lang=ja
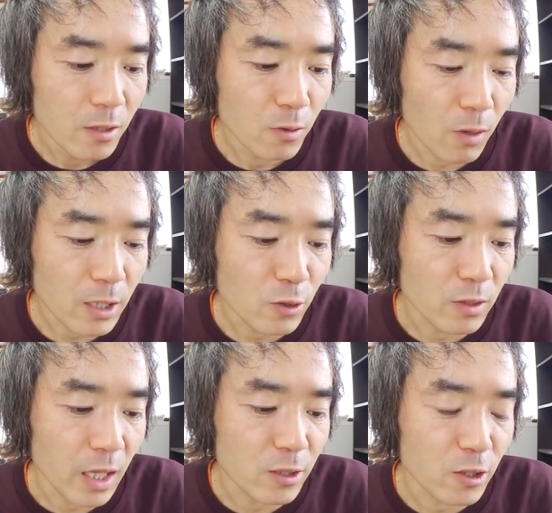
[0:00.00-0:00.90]
黒褐
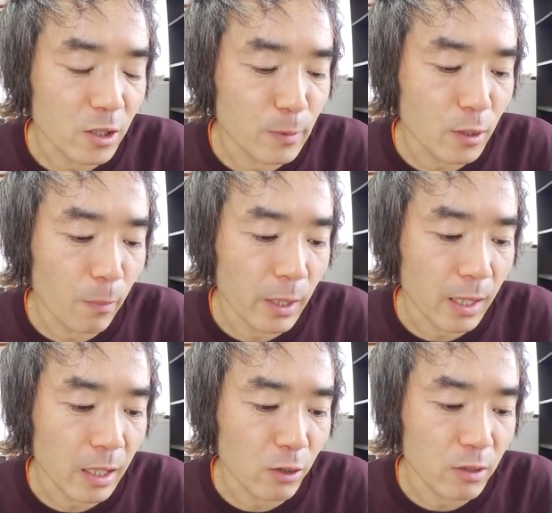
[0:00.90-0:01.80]
色で、チューブと
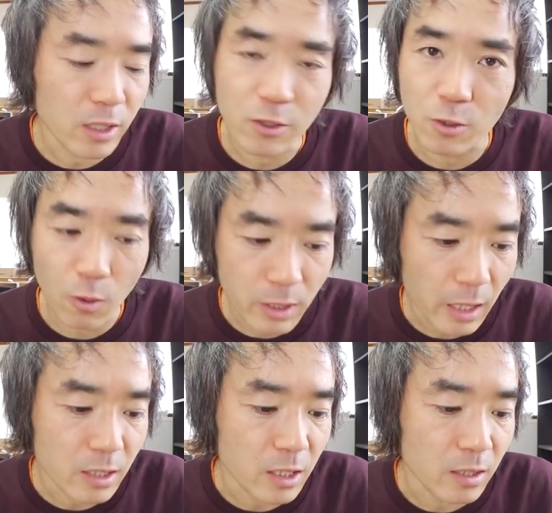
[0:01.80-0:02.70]
バナナ状25
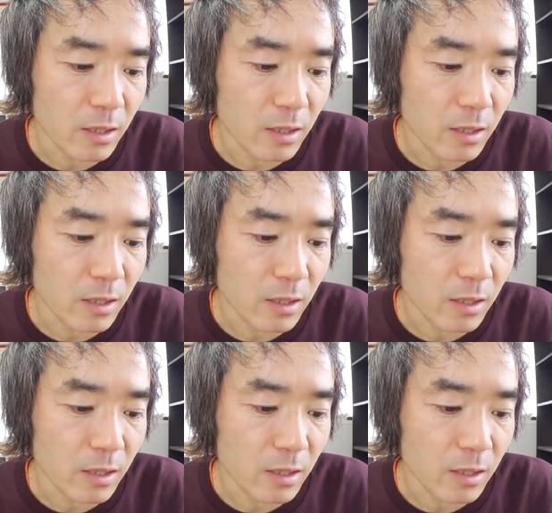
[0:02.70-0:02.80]
センチ。